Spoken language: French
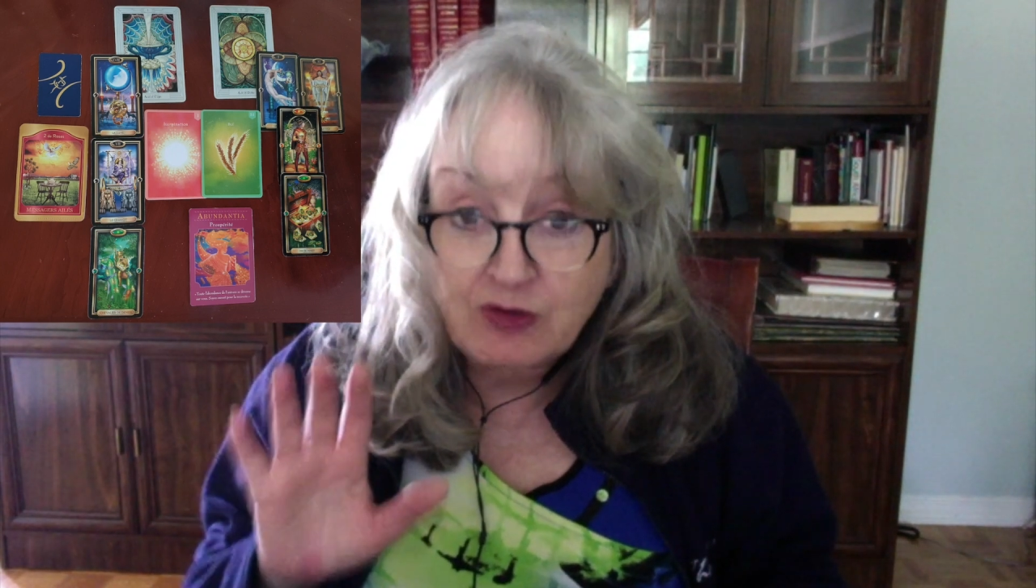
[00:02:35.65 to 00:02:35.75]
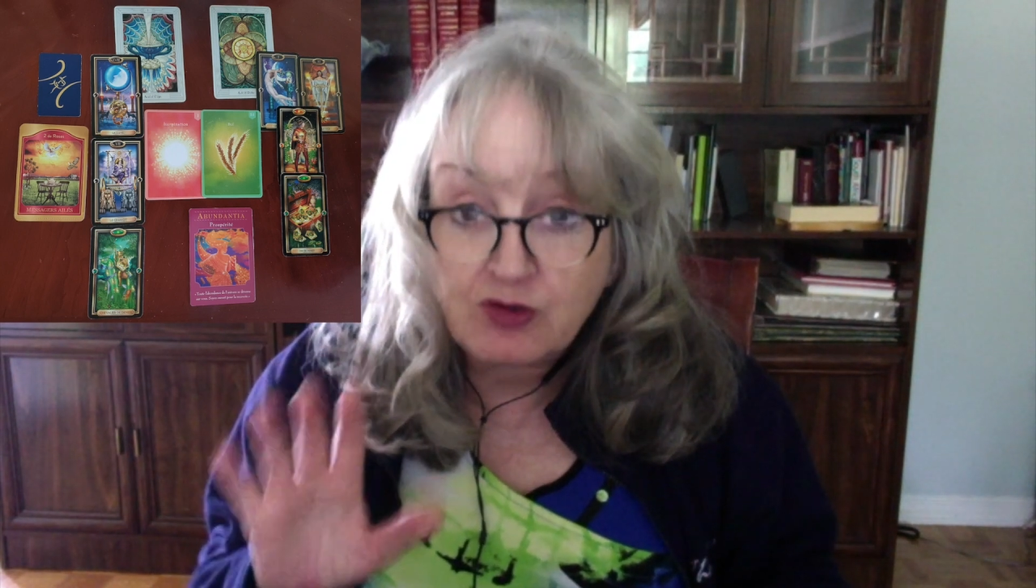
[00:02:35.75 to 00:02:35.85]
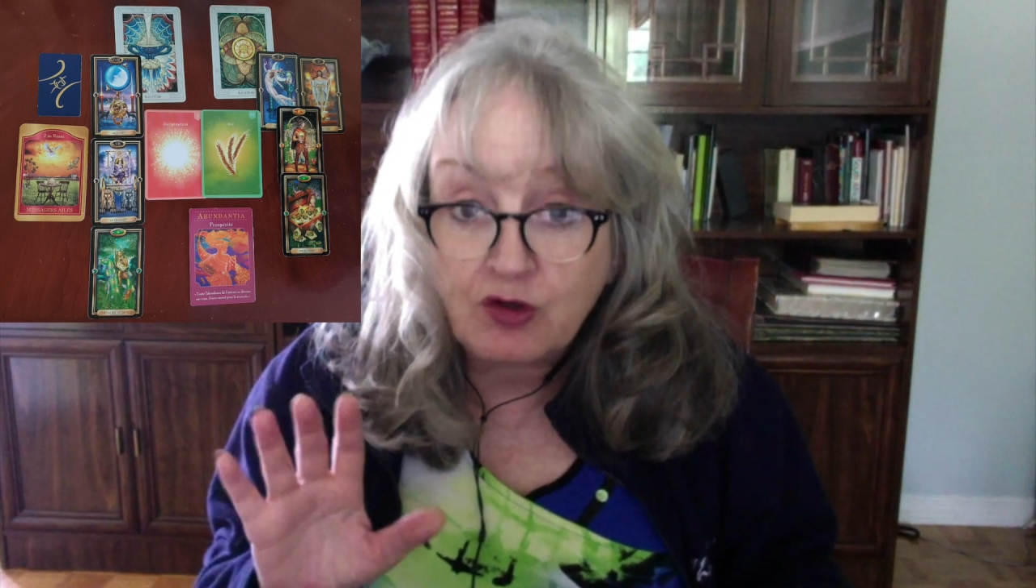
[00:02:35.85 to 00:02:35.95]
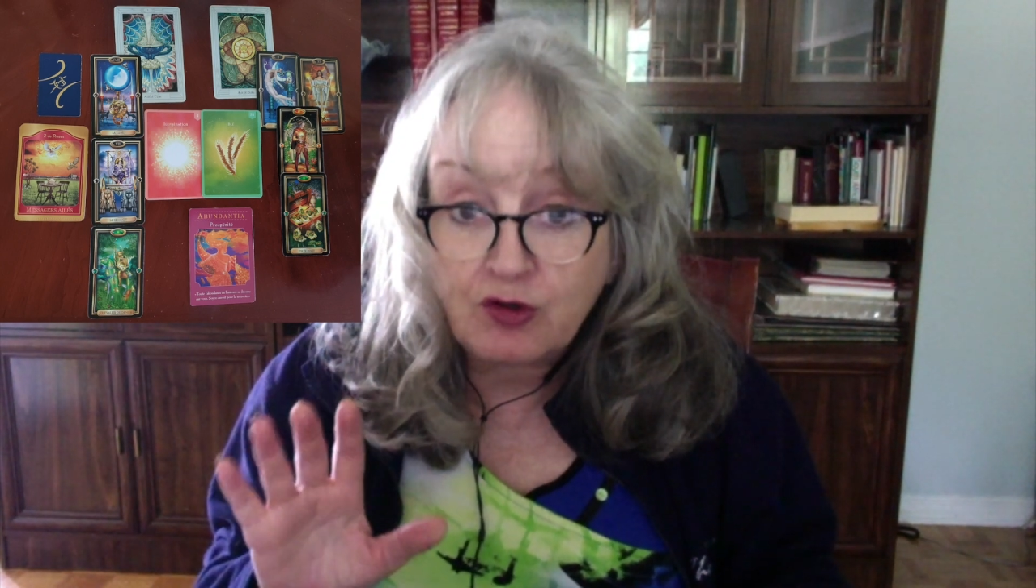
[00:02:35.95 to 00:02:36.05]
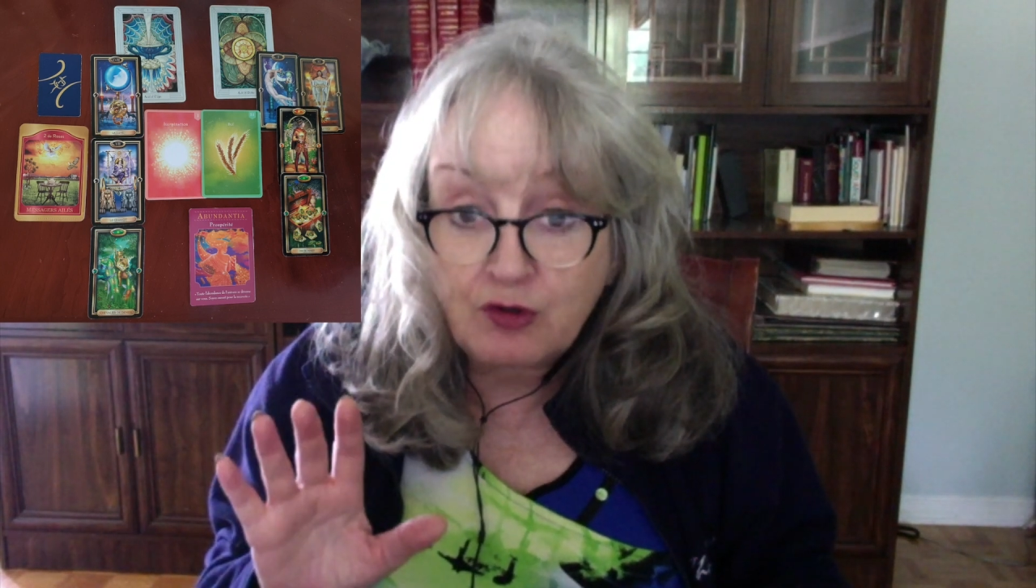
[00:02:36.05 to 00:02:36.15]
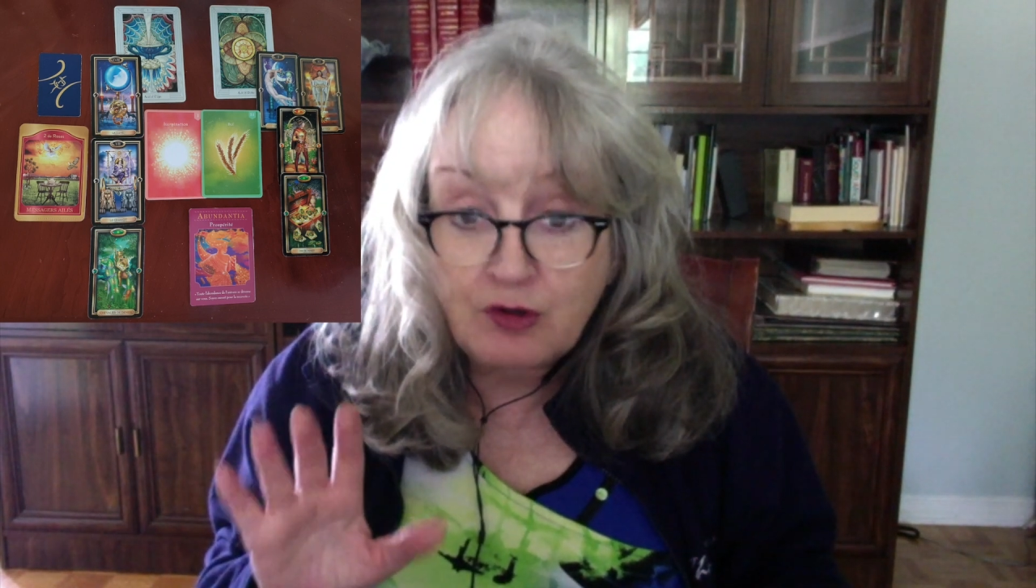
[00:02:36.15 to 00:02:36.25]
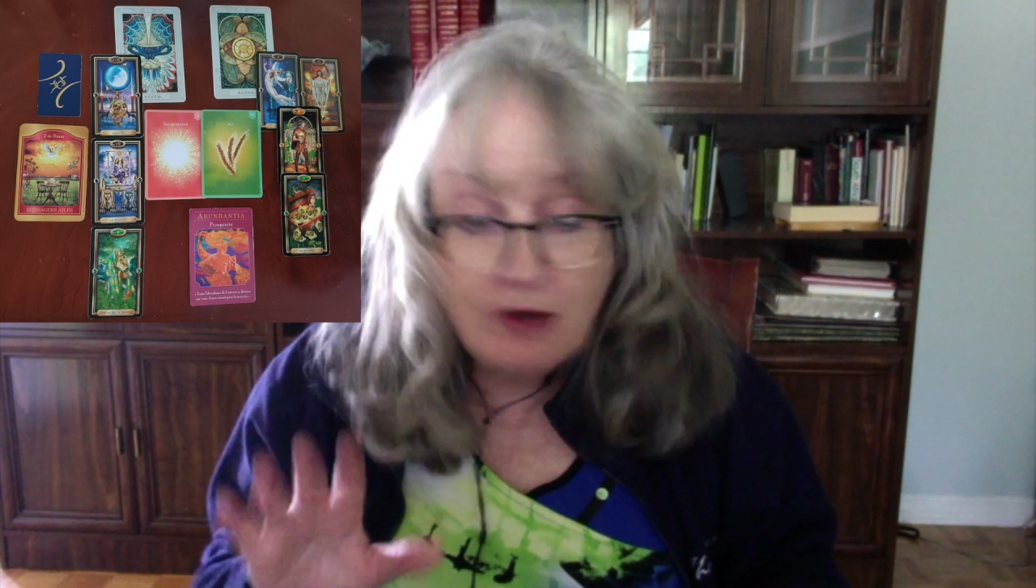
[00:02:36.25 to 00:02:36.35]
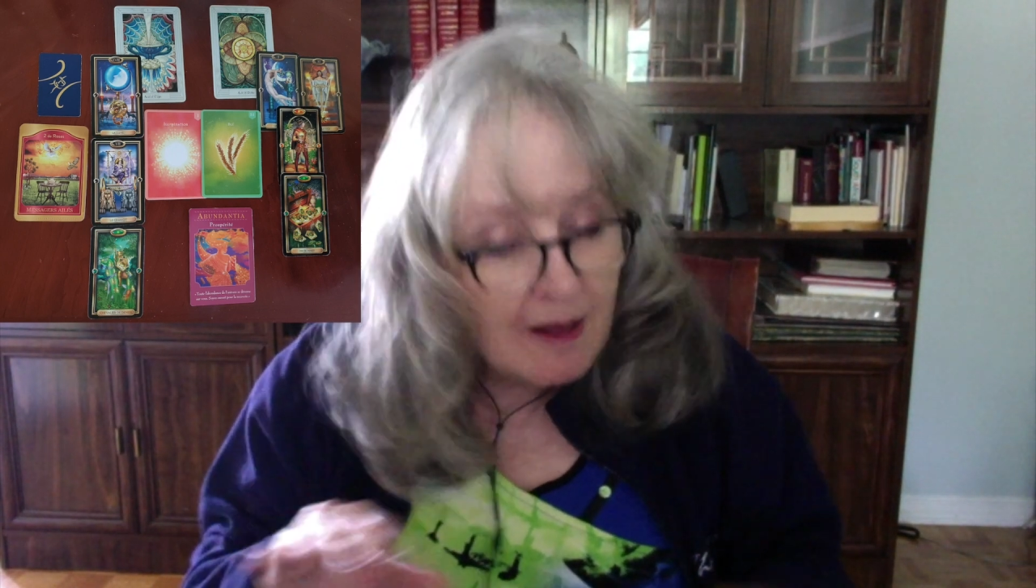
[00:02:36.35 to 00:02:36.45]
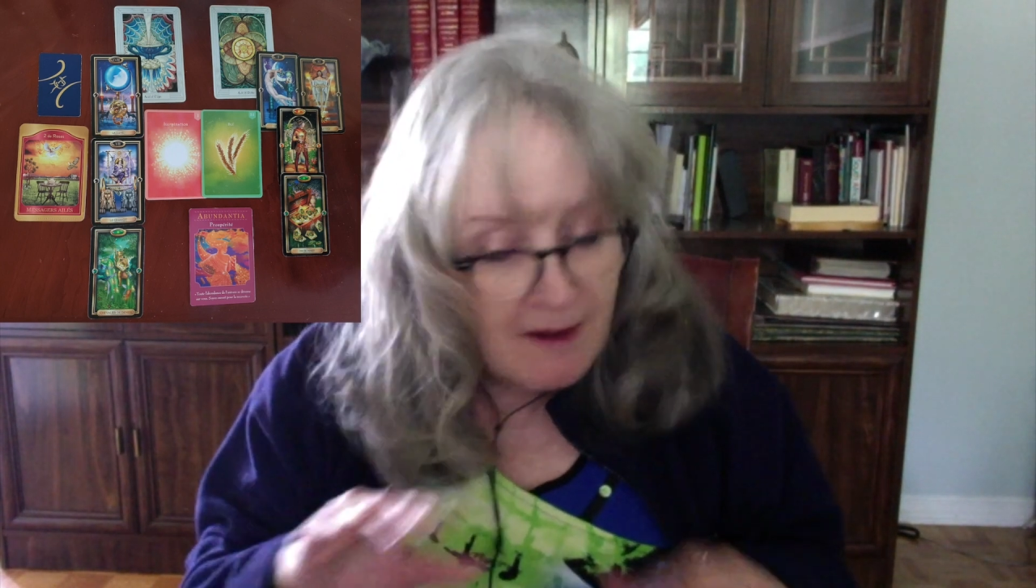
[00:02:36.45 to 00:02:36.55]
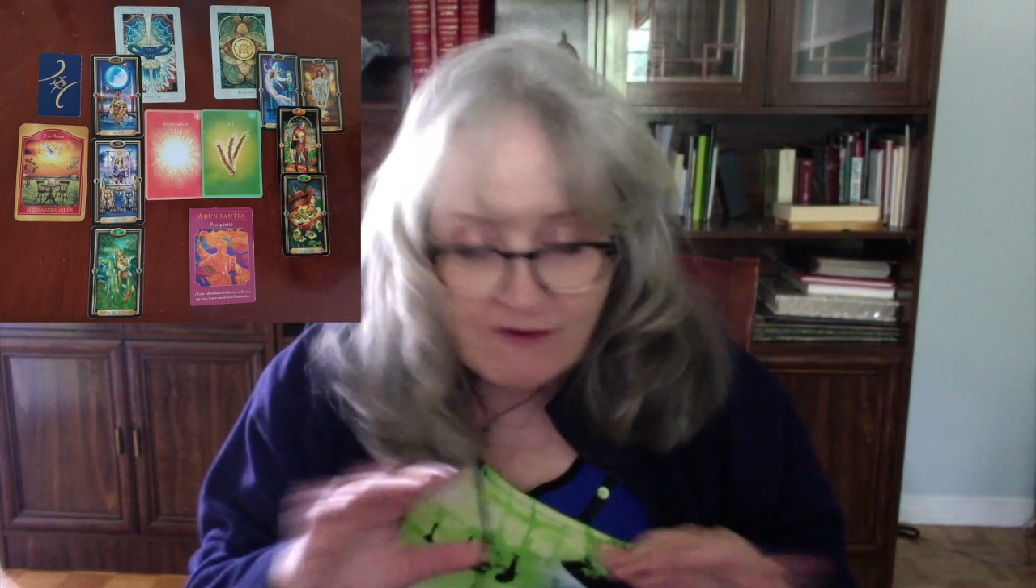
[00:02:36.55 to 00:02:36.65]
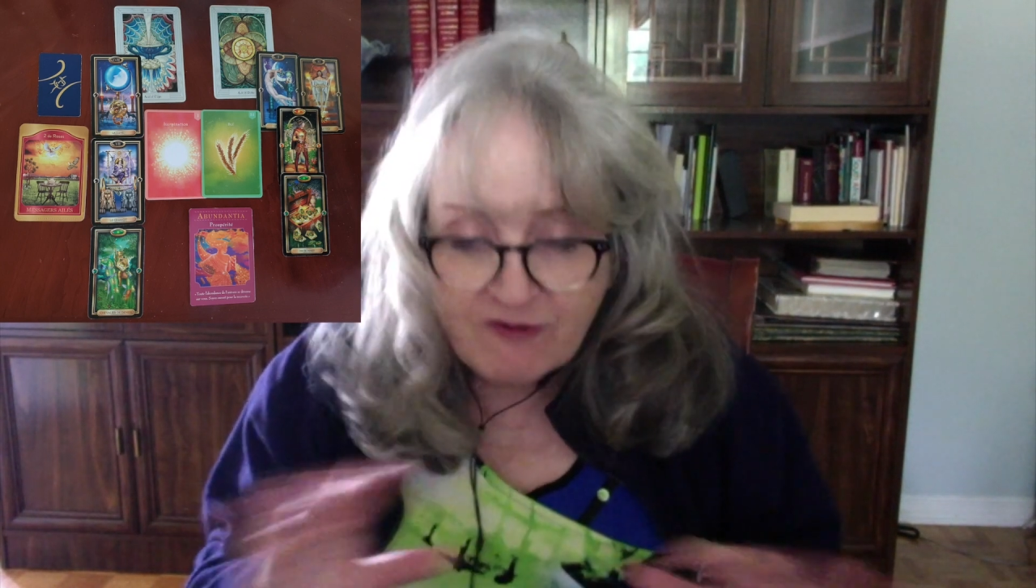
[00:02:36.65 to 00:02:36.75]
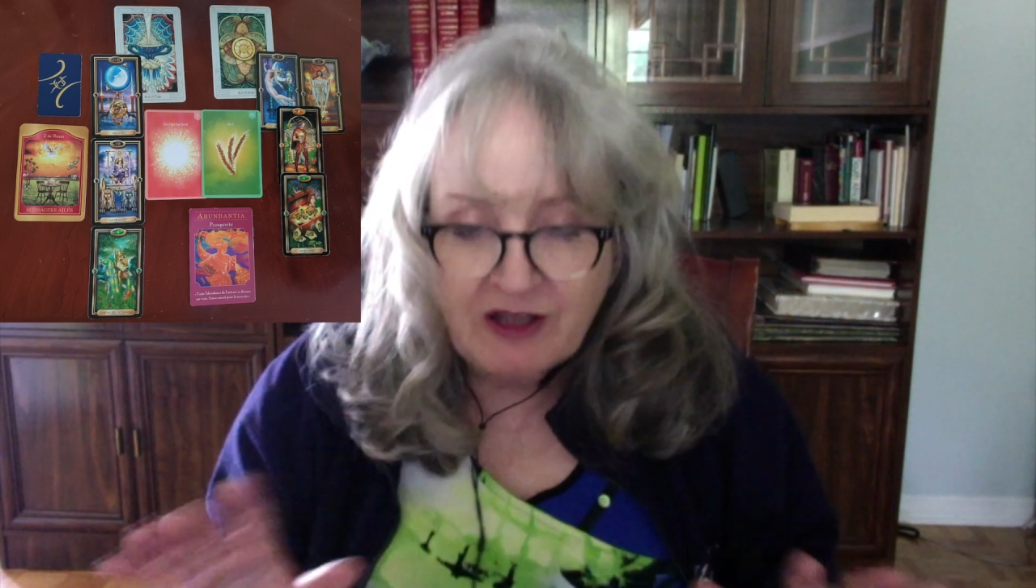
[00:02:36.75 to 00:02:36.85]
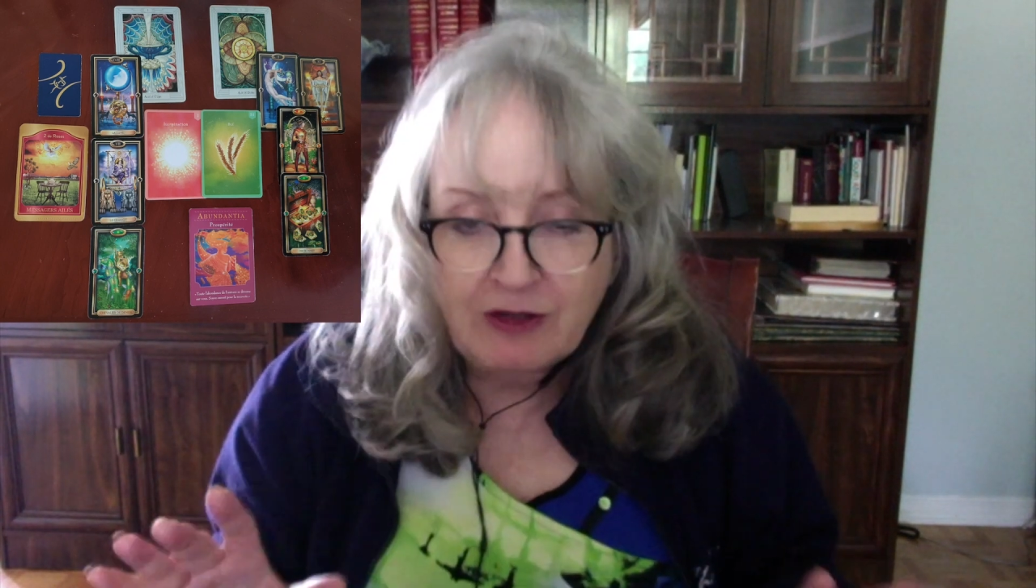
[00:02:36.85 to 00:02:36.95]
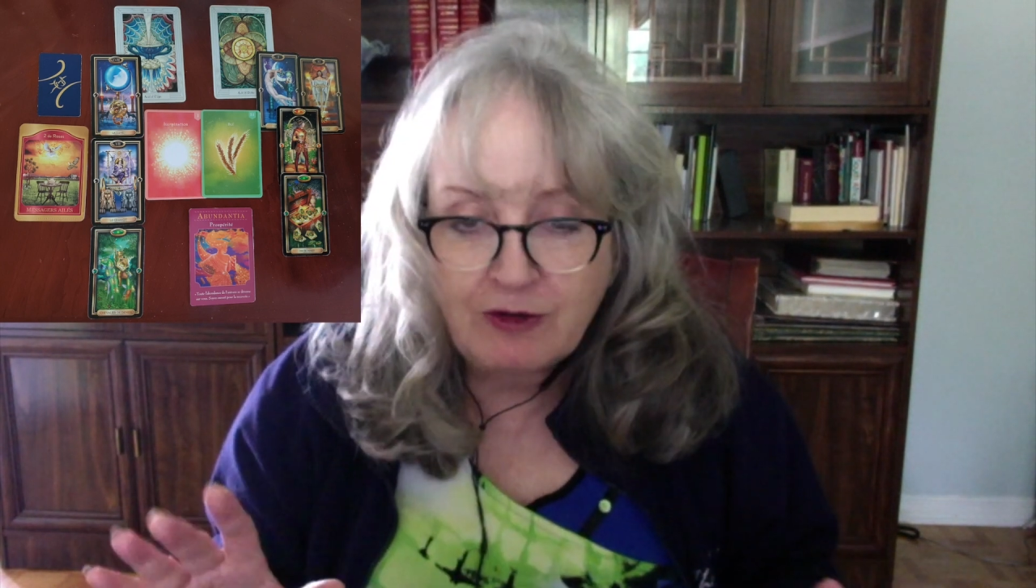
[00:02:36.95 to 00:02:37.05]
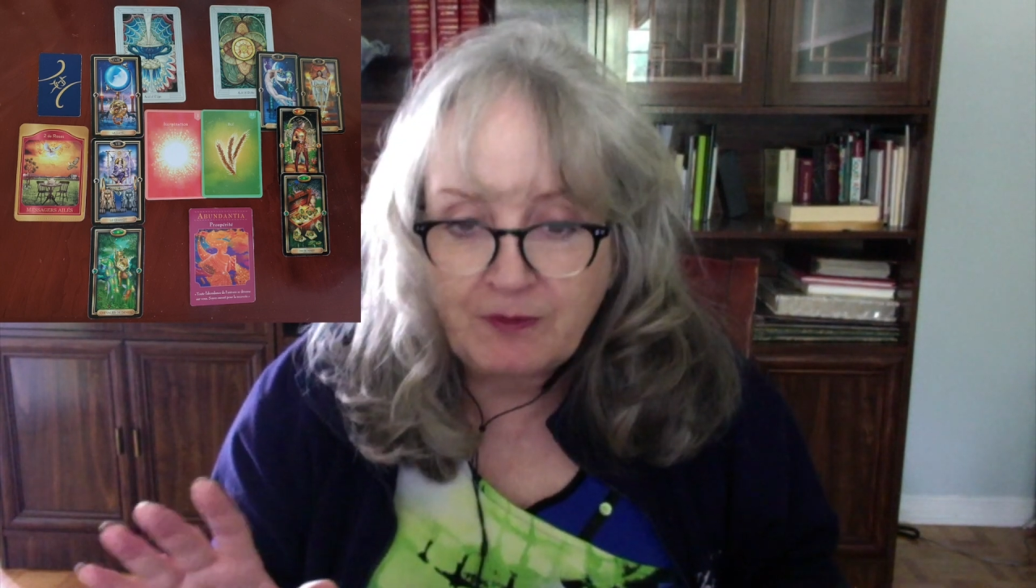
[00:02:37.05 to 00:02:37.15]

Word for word: recul, faites-le.